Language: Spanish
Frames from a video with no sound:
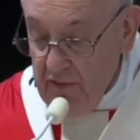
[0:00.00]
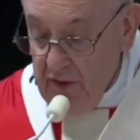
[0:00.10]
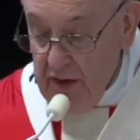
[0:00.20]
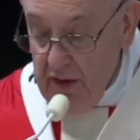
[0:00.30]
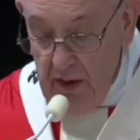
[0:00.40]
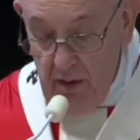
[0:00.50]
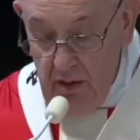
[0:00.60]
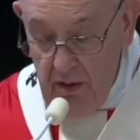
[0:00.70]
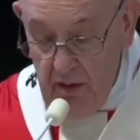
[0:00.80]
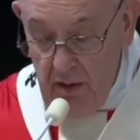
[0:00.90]
de vivir
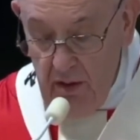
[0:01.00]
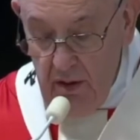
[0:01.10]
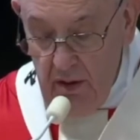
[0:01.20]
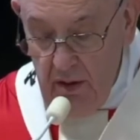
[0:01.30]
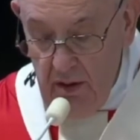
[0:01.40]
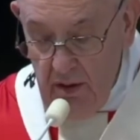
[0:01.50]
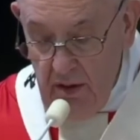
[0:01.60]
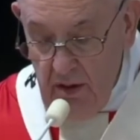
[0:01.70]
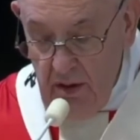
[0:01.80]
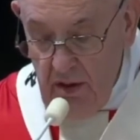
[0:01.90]
para servir.